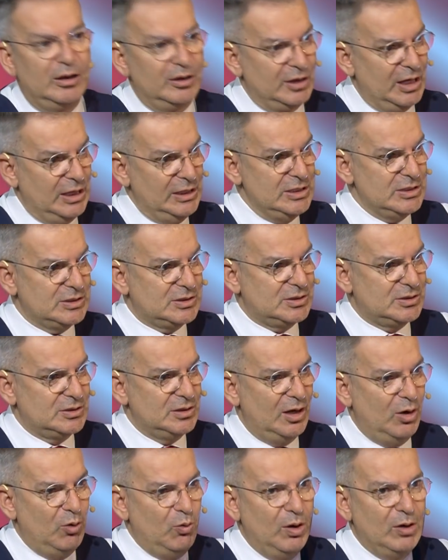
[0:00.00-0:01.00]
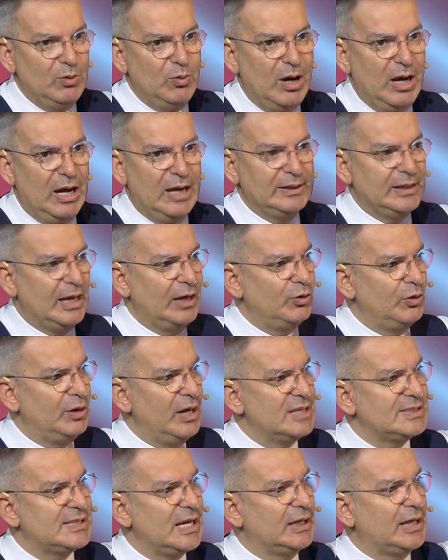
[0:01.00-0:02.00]
الرئيس اول واحد لا. قال لهم
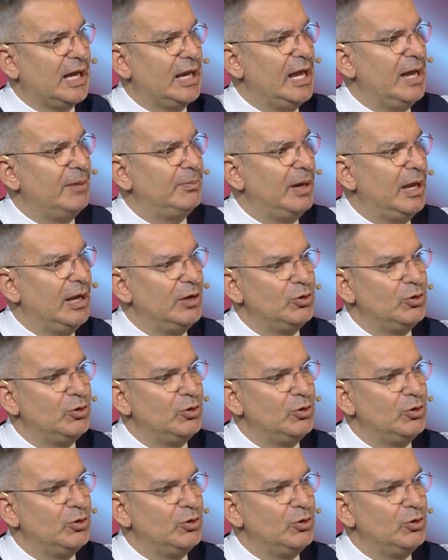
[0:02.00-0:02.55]
هذا الكلام لا